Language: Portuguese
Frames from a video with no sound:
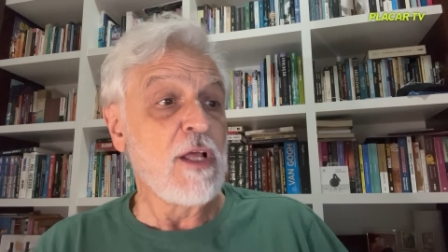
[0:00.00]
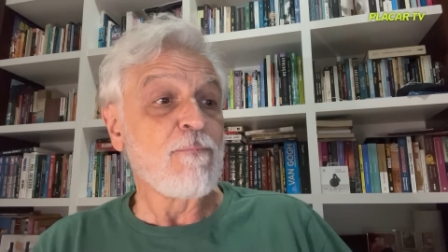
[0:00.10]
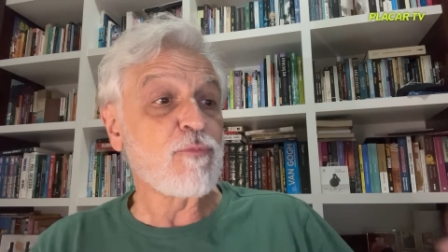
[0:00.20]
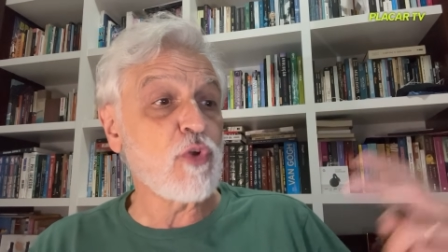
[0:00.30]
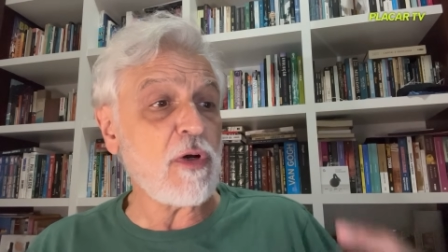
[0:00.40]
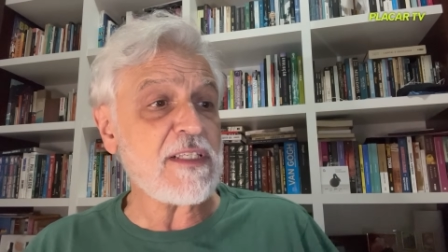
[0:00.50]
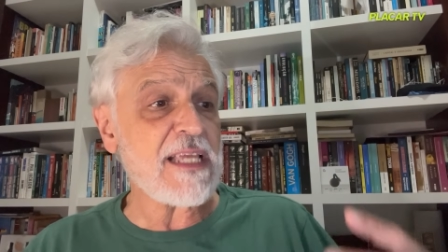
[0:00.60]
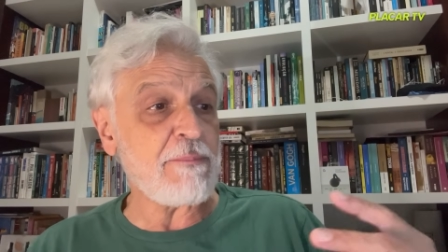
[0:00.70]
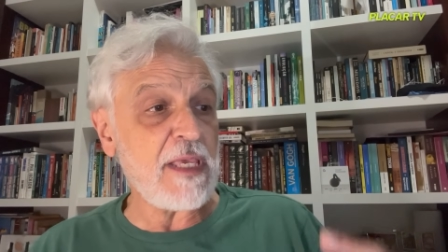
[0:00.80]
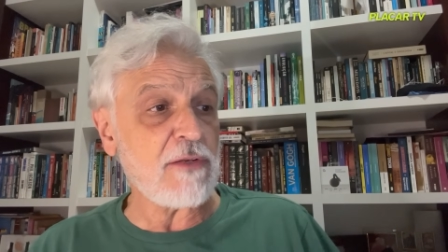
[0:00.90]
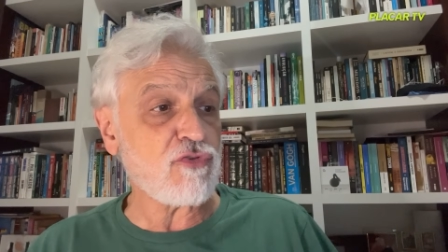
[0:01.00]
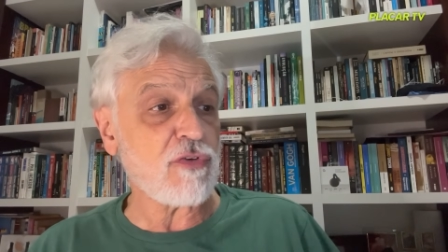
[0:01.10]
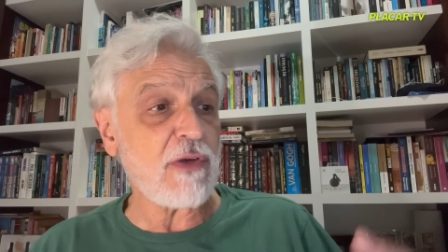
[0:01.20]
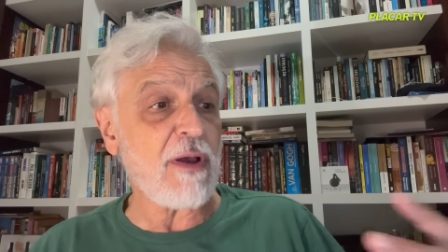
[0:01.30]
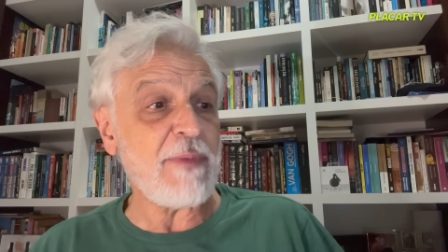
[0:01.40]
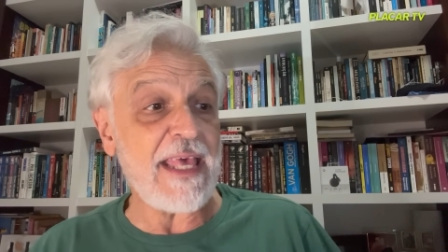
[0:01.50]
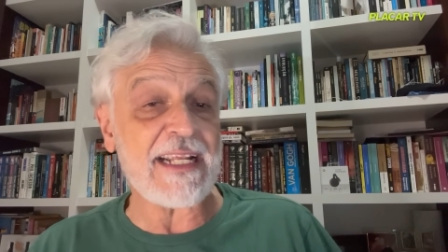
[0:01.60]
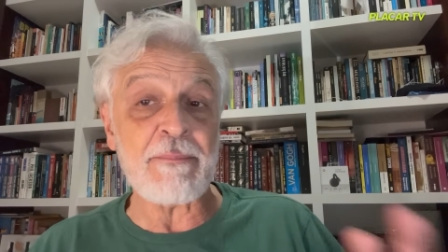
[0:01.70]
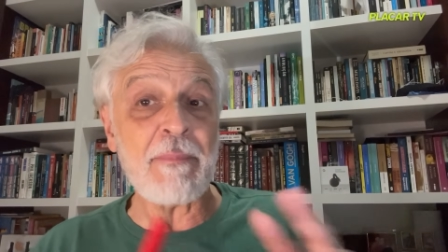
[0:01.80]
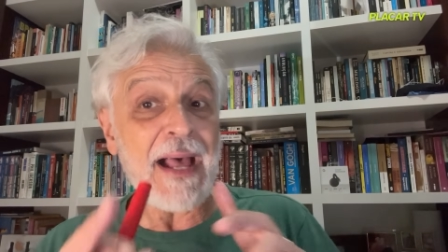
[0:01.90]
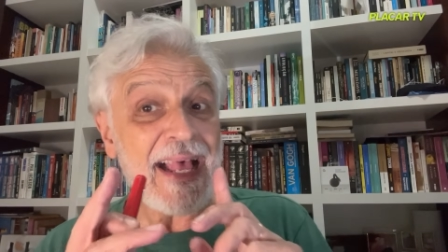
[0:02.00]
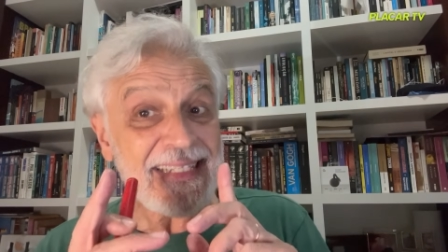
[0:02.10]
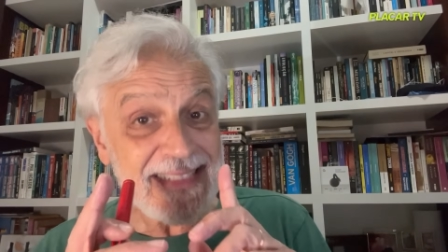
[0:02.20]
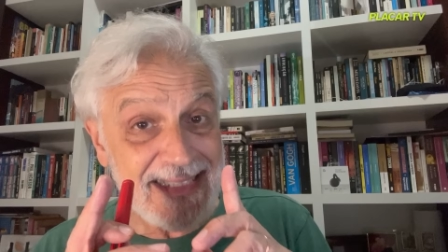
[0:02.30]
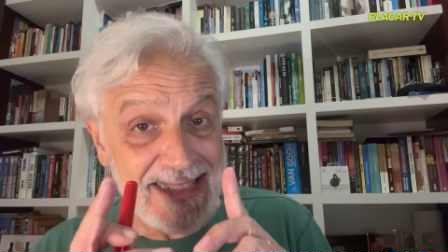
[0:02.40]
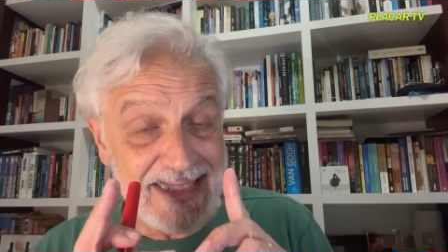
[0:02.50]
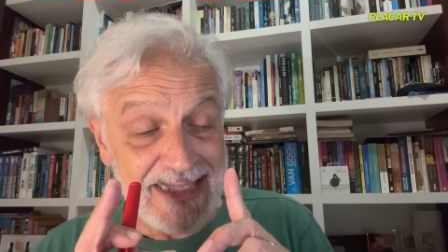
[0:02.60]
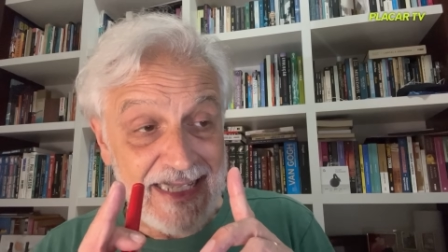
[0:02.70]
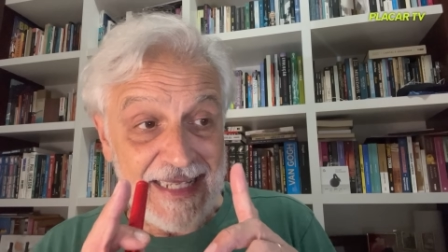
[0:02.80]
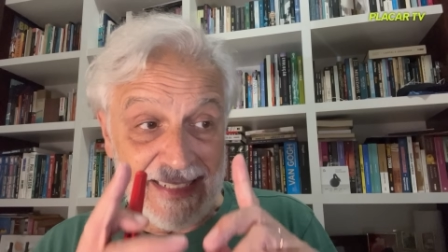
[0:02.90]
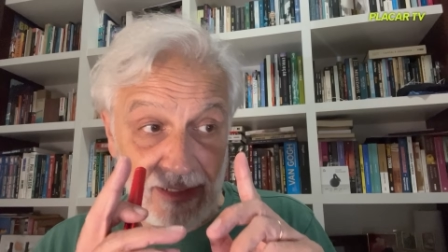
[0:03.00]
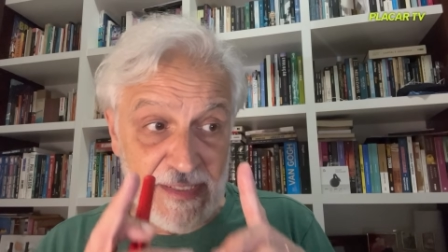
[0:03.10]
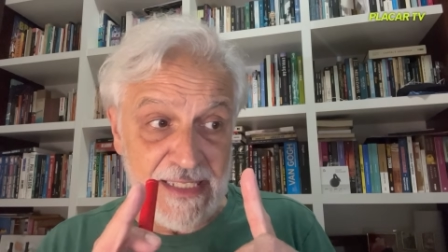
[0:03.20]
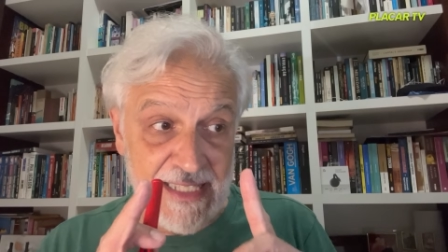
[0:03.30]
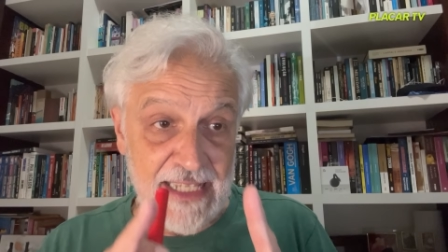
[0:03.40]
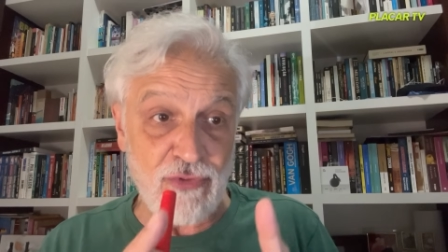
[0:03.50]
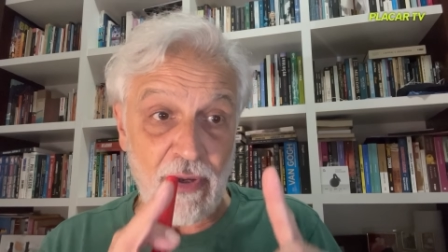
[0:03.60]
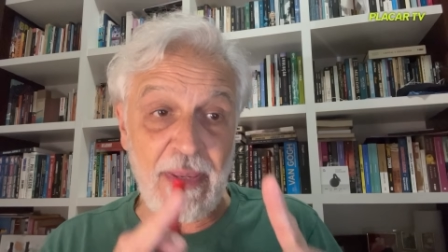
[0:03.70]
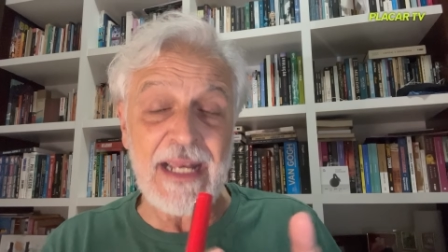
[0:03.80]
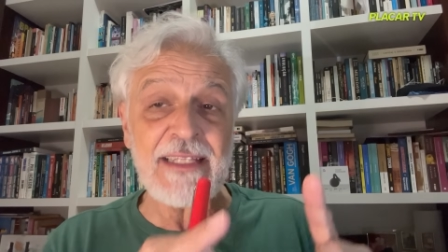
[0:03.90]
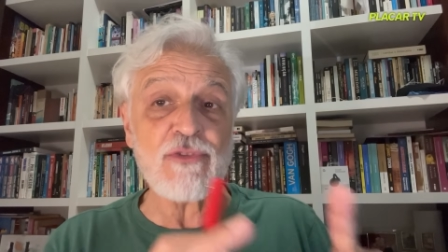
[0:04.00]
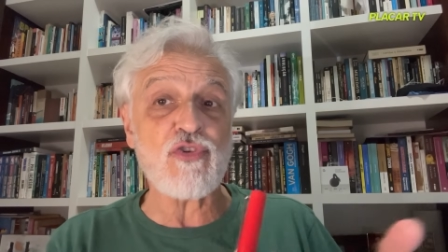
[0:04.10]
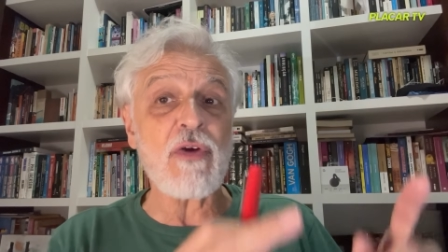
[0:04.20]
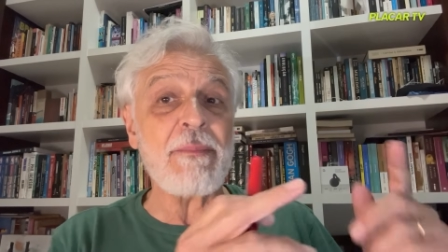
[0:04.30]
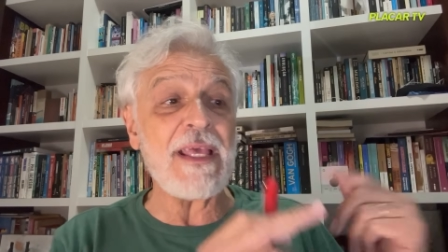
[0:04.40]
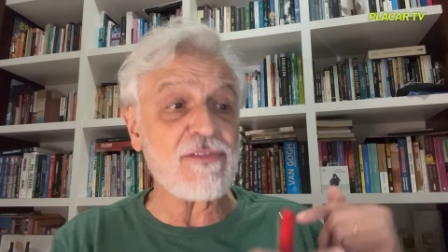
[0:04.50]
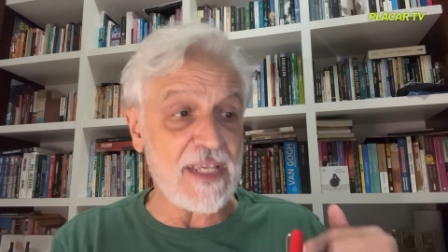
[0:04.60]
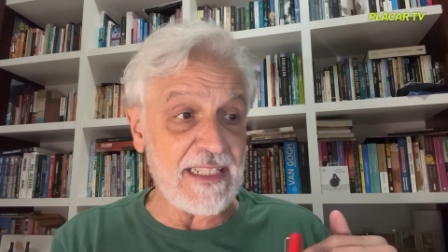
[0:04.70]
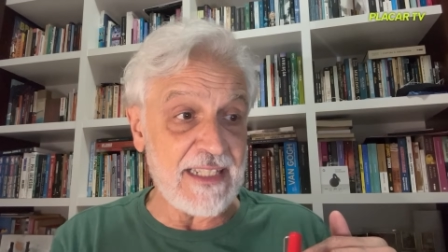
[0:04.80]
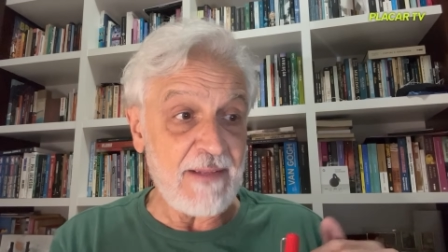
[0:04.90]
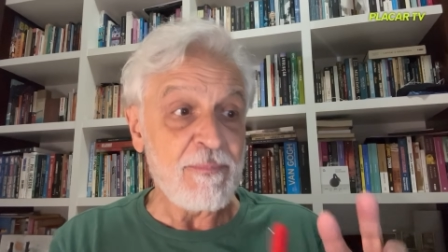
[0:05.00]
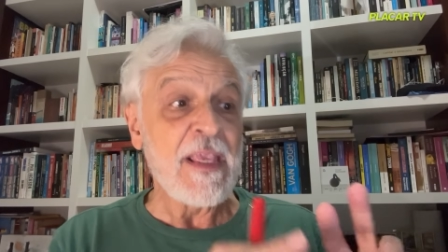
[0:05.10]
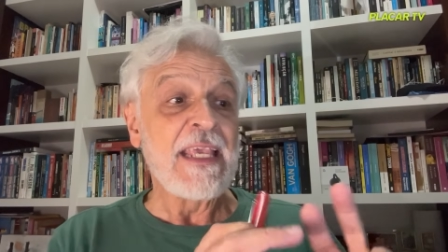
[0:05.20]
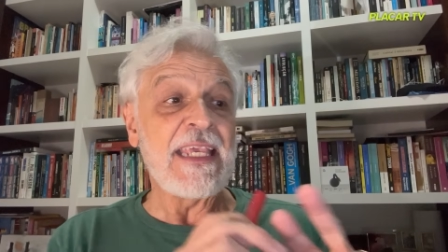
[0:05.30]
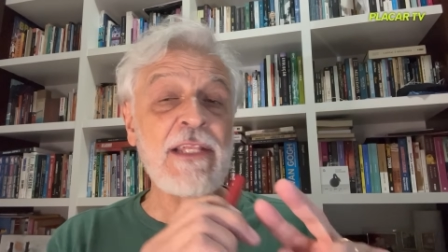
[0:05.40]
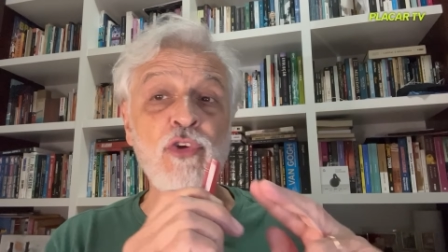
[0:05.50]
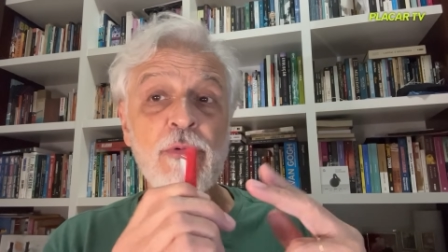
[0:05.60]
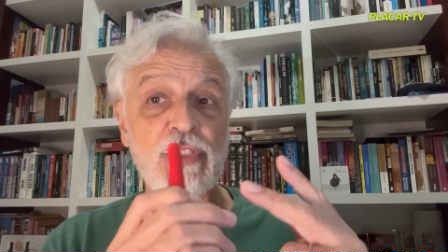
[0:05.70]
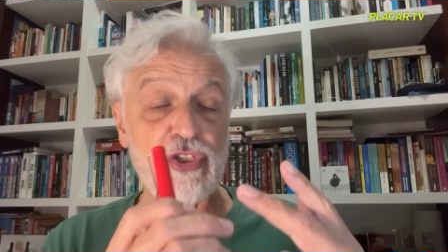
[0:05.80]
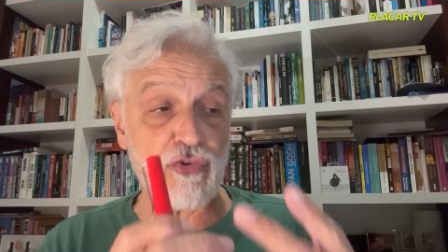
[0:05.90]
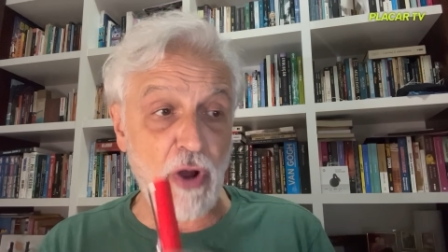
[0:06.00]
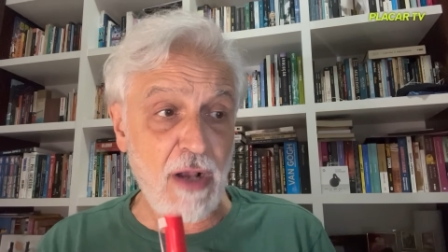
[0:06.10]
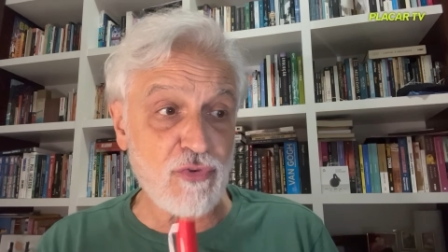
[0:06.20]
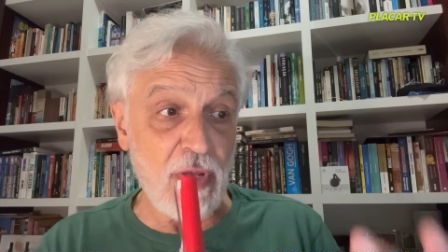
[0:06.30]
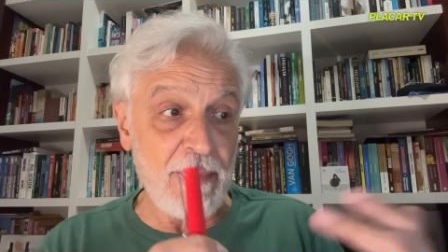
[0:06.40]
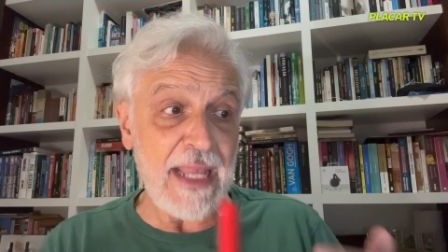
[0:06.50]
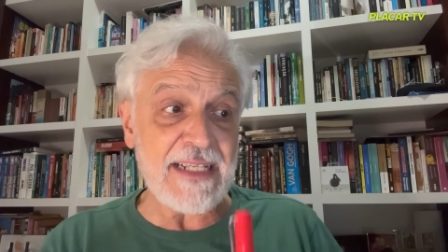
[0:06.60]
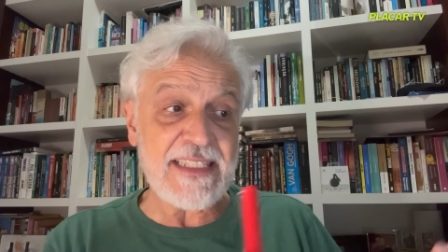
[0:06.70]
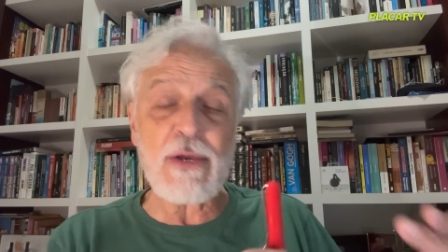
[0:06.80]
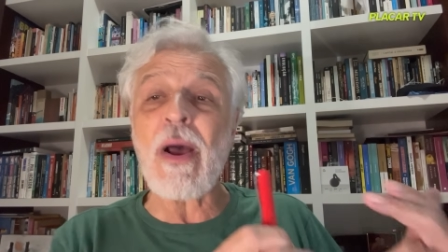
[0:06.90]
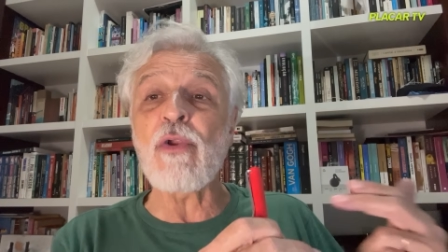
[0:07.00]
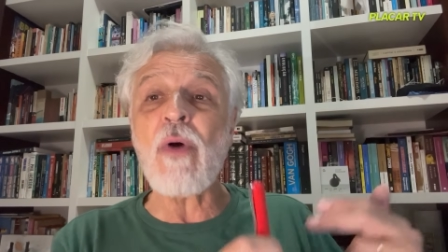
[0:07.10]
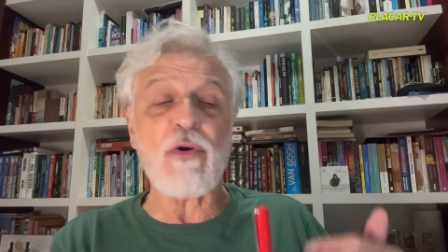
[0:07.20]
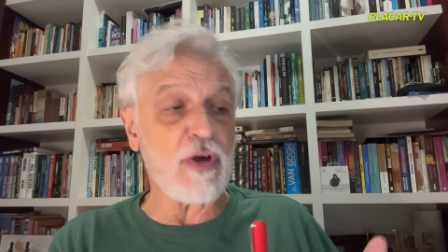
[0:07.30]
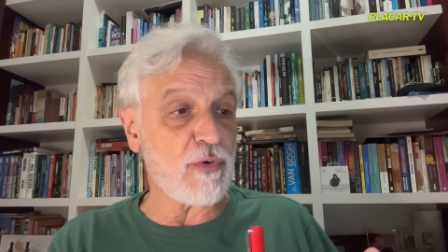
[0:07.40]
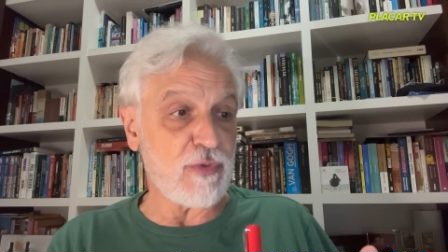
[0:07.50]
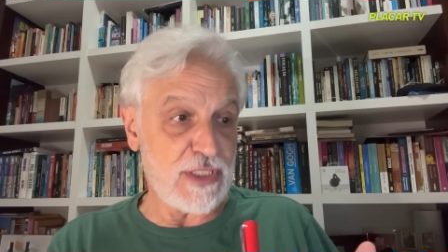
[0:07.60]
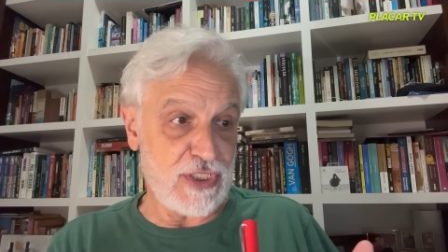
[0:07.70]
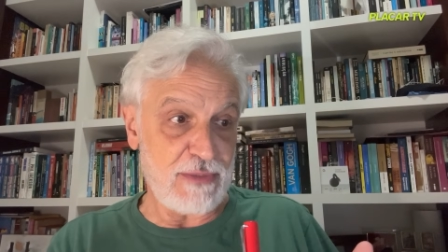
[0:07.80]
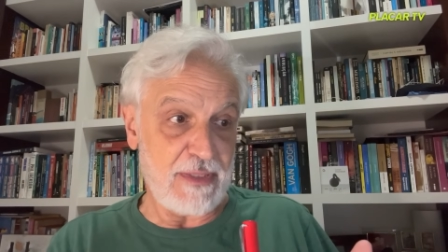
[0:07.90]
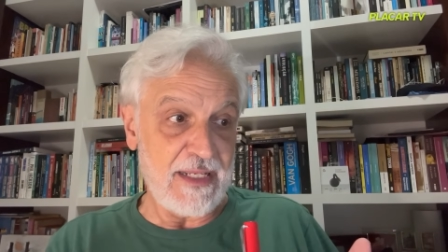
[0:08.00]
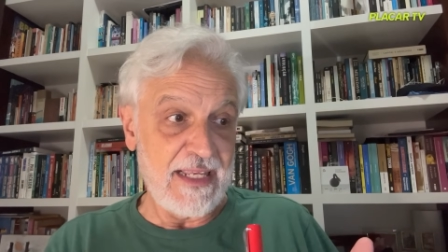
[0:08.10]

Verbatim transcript: dois a menos do que o América, mas não se esqueçam, o América tem um jogo a menos ainda. E em número de jogos, o América se igualou agora ao Coritiba.